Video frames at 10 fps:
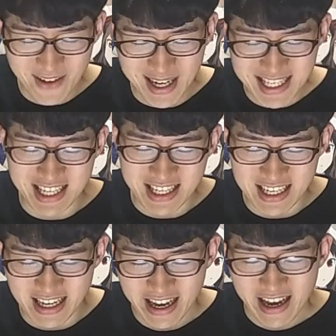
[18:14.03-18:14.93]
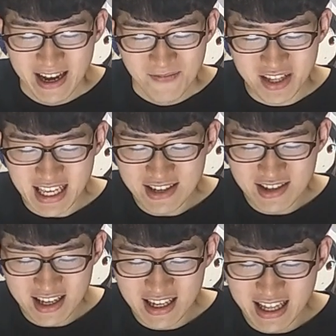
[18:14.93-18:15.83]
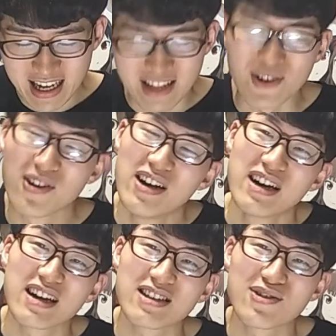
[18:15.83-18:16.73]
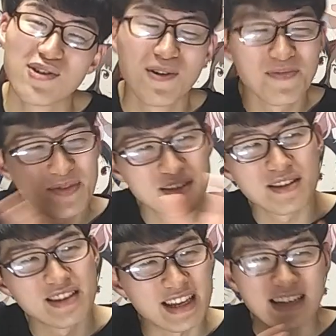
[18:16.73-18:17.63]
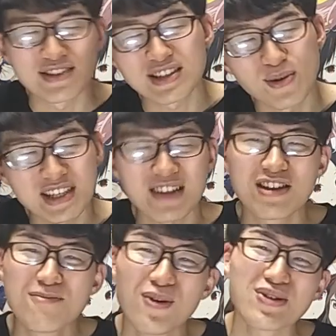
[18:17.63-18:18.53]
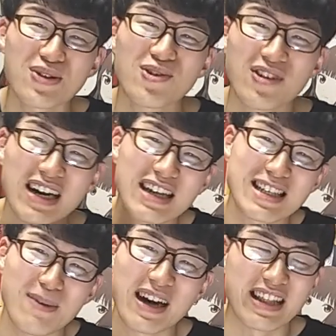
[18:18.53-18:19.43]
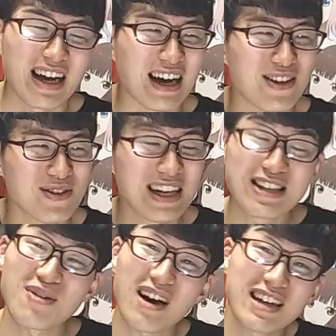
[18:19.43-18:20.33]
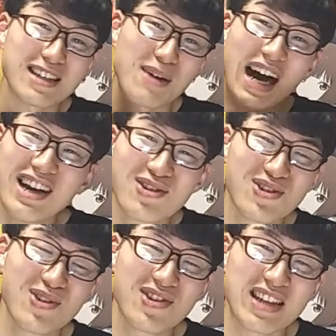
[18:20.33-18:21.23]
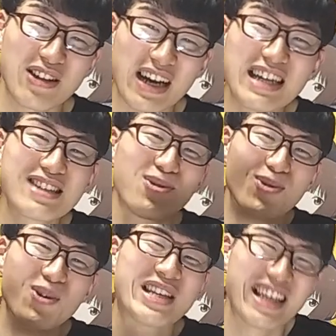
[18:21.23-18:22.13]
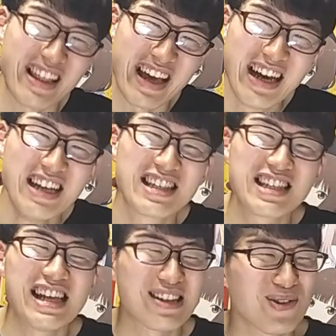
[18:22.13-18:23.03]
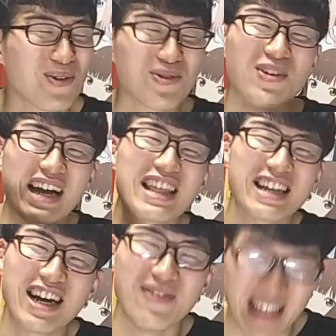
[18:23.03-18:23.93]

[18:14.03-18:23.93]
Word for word: いましたし、最終的になんかあの、その、何食ちゃんの妹と影様がなんかあの、最初は影様が排除しようとするんだけど、なんか意気投合しててね、好きな人のことを語り合うみ